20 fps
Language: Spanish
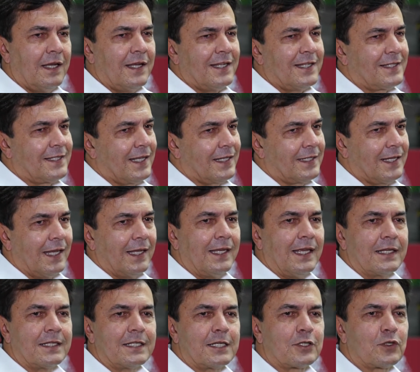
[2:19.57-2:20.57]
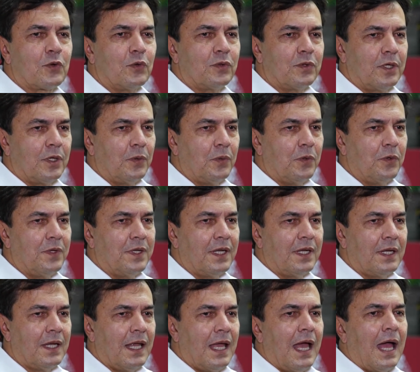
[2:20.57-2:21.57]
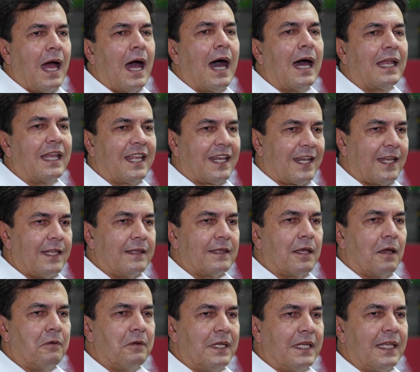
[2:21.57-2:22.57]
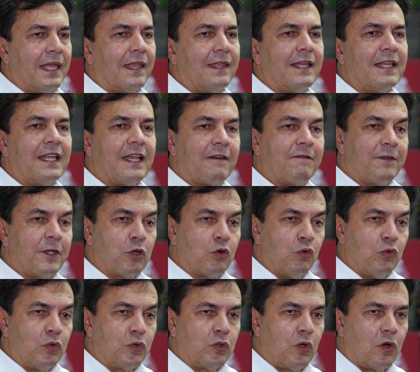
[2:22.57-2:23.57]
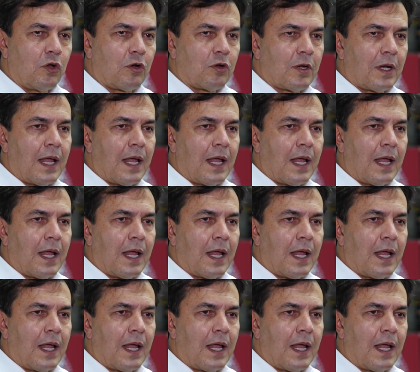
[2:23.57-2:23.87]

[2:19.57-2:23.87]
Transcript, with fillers: Estas alianzas contribuyen a la rentabilidad del caficultor